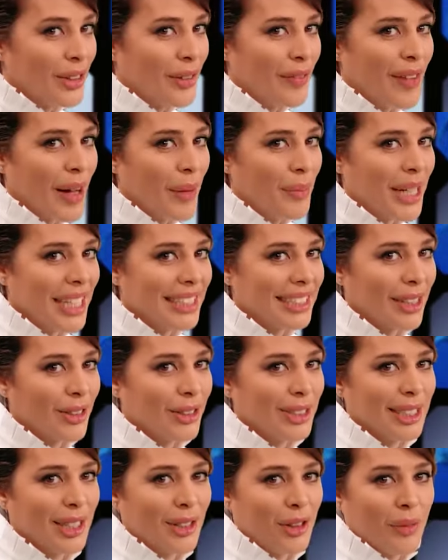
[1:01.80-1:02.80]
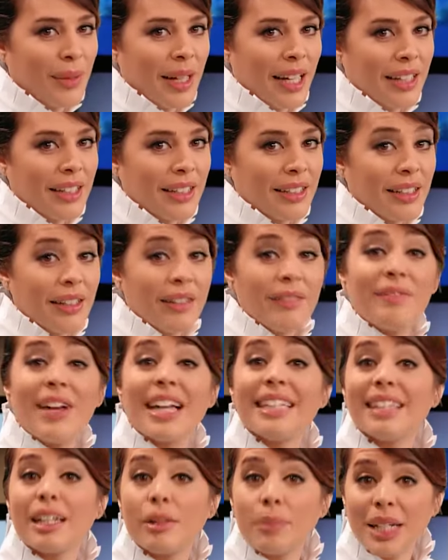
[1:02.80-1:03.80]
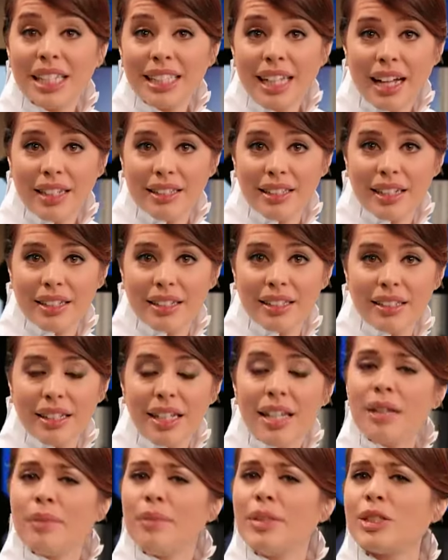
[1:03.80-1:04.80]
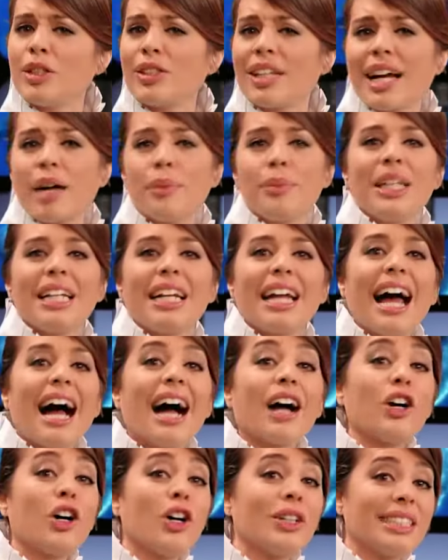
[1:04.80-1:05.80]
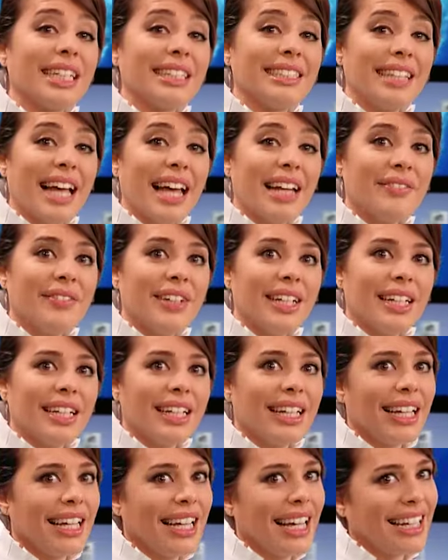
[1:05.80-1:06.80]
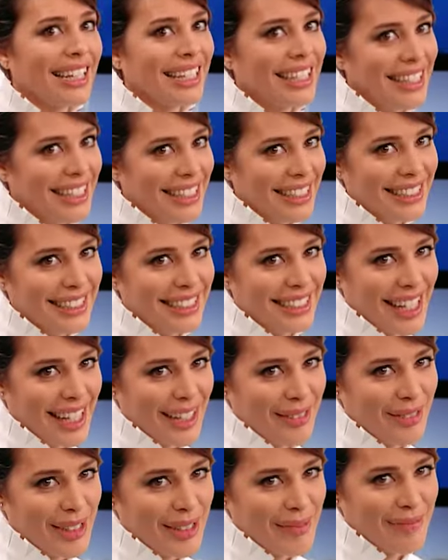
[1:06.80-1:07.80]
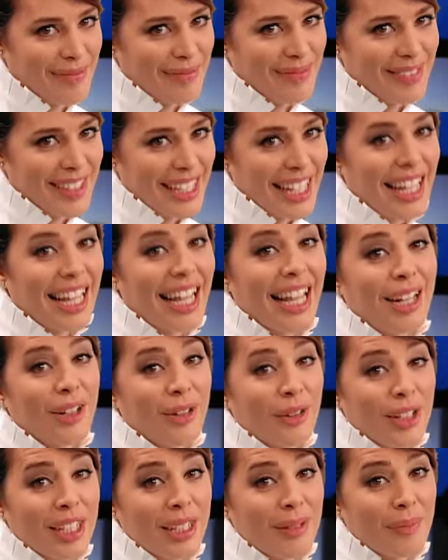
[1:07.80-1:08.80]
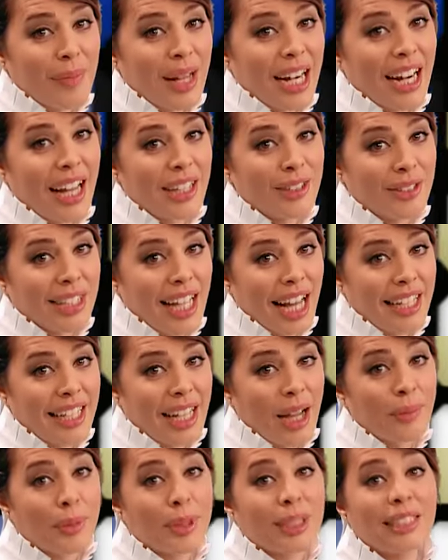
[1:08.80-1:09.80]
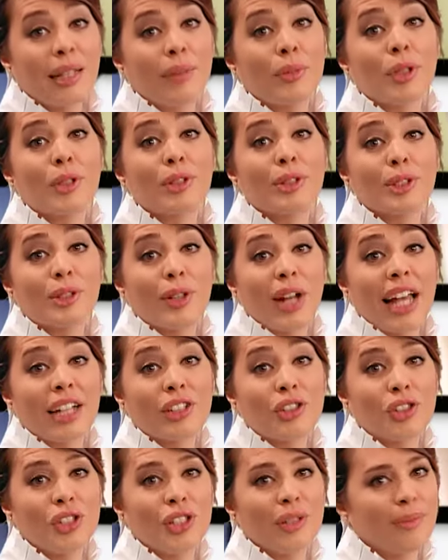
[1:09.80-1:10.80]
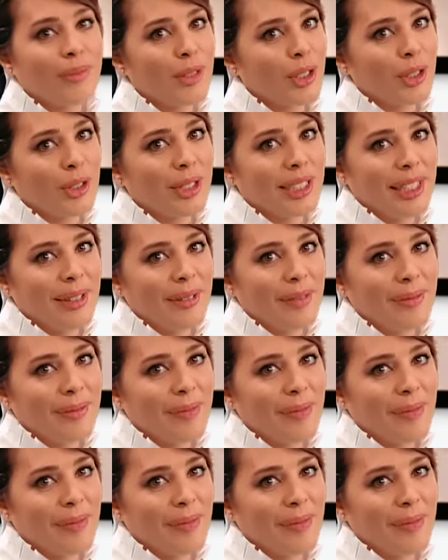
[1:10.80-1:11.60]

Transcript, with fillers: non va presa così com'è, va interpretata. Bisogna capire a cosa serve e a chi serve. E noi, parlando d'aria, possiamo consolarci così.